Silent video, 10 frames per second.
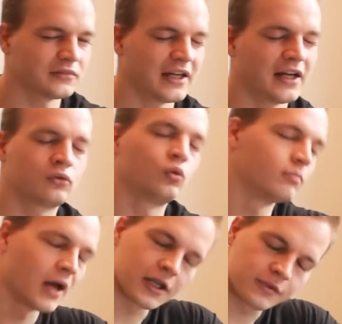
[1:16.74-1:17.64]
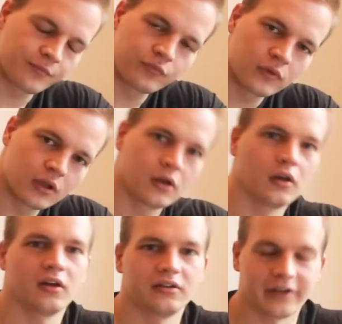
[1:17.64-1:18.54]
ja gut, mache ich.
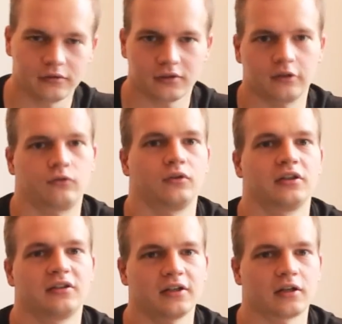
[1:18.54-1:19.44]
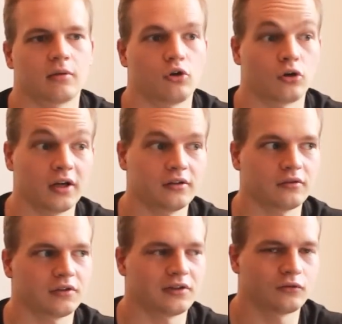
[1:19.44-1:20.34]
Dann kannst du den Gedanken haben, alright,
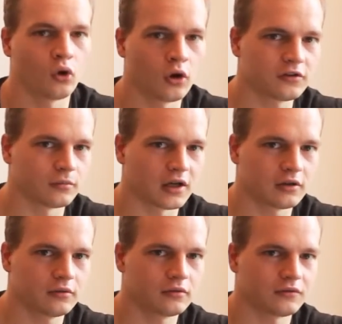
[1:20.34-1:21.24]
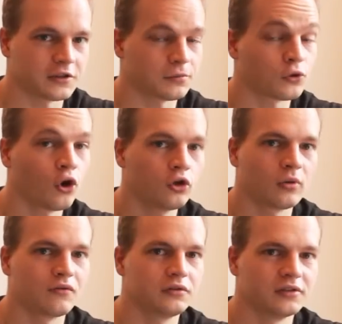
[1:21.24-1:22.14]
wenn ich es heute mache, wenn ich mich heute
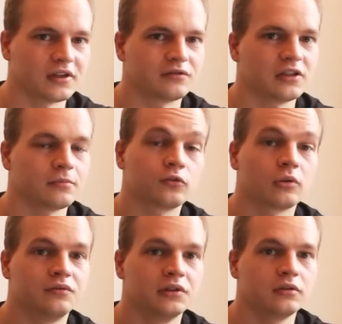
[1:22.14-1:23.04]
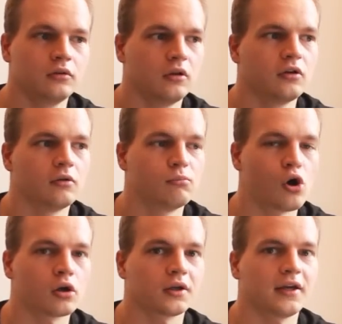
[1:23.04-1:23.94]
überwinde, dann fällt mir das Überwinden
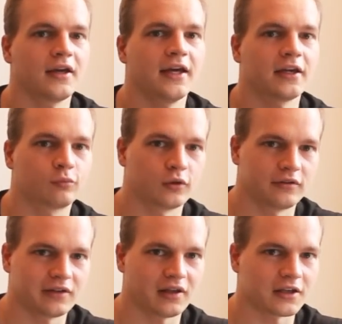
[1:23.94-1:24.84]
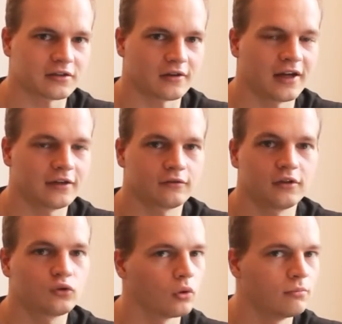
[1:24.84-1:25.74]
morgen exponentiell leichter. Heißt
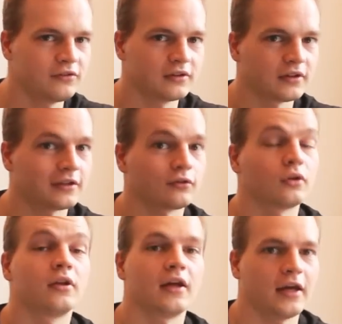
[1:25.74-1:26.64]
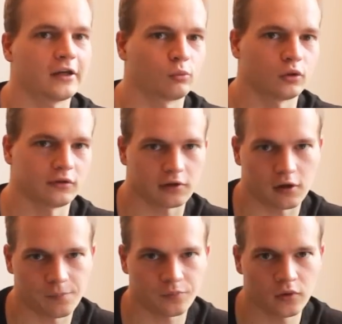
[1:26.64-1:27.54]
nicht nur ein bisschen leichter, sondern
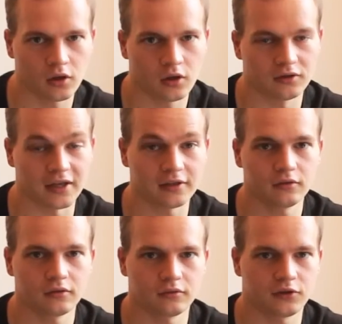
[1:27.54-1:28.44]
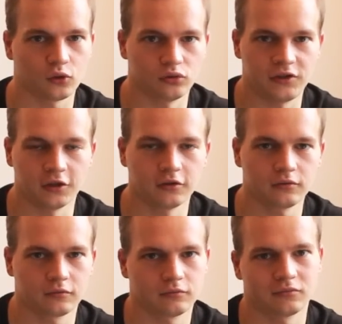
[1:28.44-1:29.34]
exponentiell. Denn die Routine
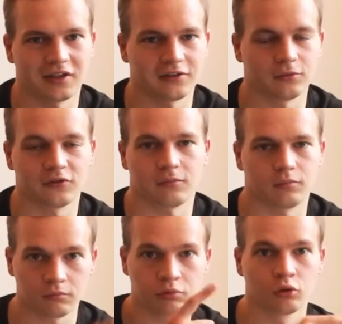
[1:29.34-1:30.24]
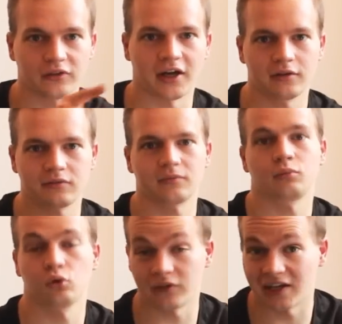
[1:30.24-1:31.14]
hat im Prinzip plus eins,
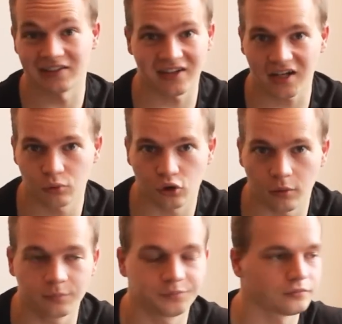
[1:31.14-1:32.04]
plus einen Tag bekommen